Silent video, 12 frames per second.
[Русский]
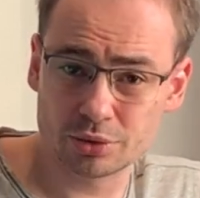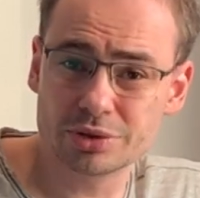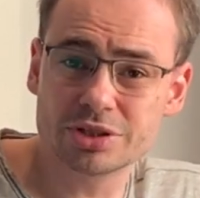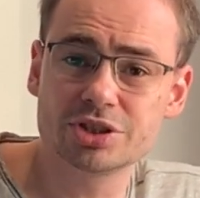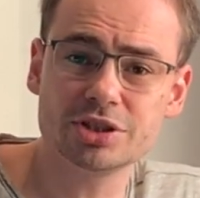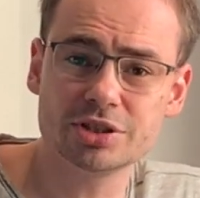Но
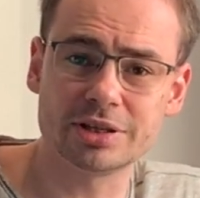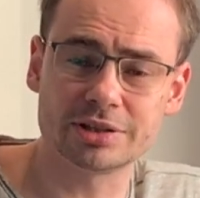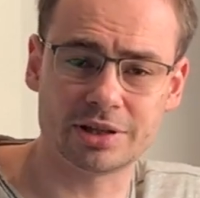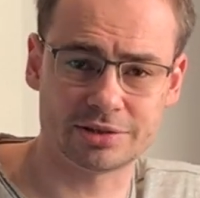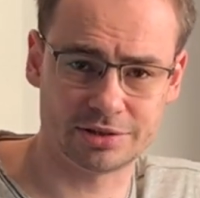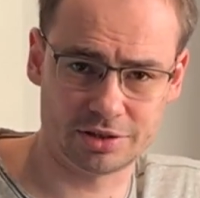на чьи
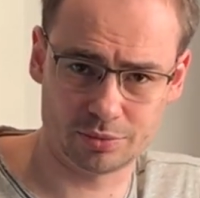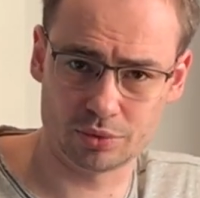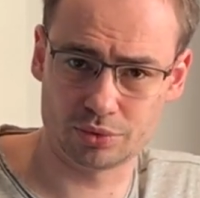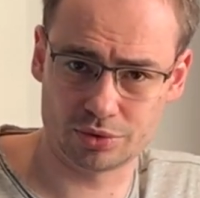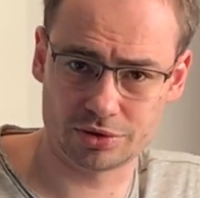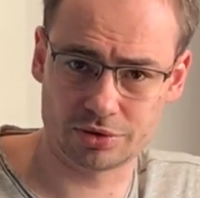дотации они
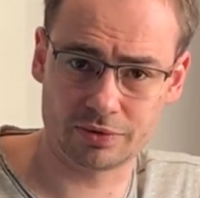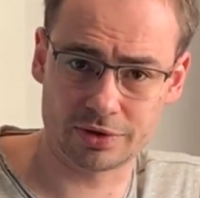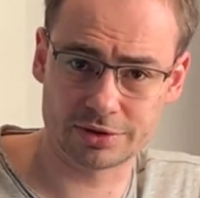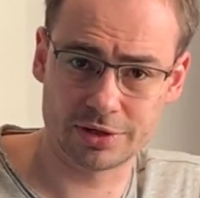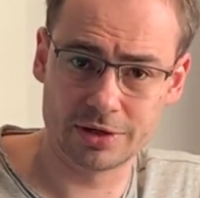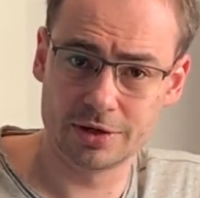будут существовать?